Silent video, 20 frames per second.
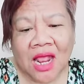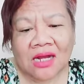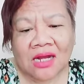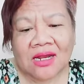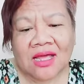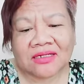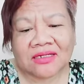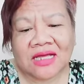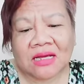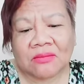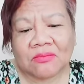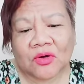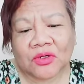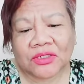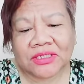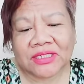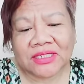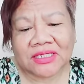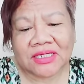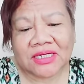เรื่องทั้งหมด
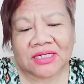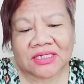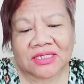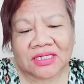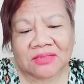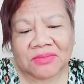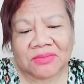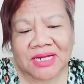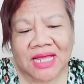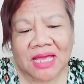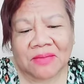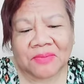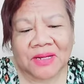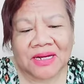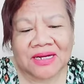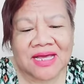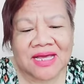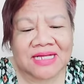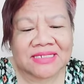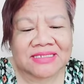ที่เกิดขึ้นไม่ได้เป็น
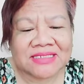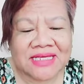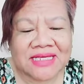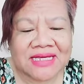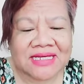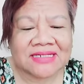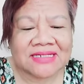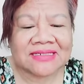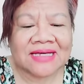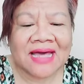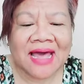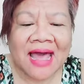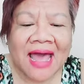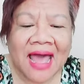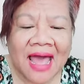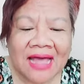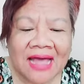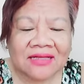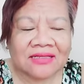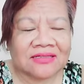เรื่องจริงค่ะ
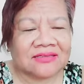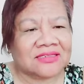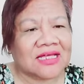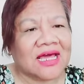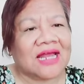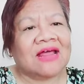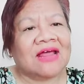ถ้า